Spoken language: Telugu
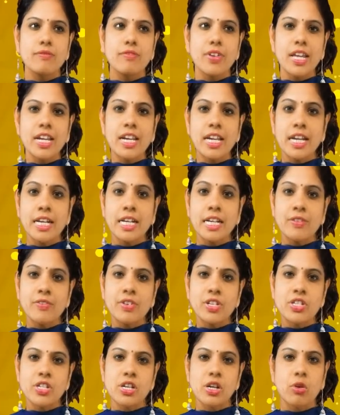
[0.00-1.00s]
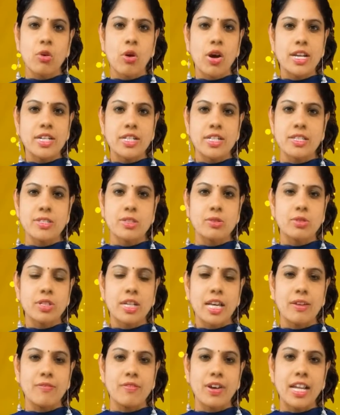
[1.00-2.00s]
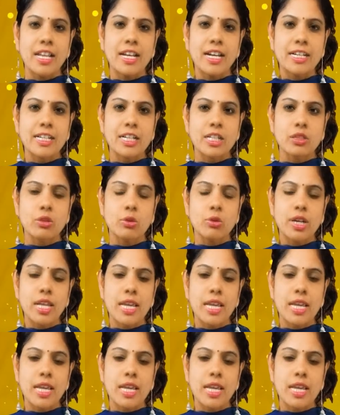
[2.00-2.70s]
వెరీ ఇండివిజువల్ క్వాలిటీస్ ఉంటాయి వై లెటర్తో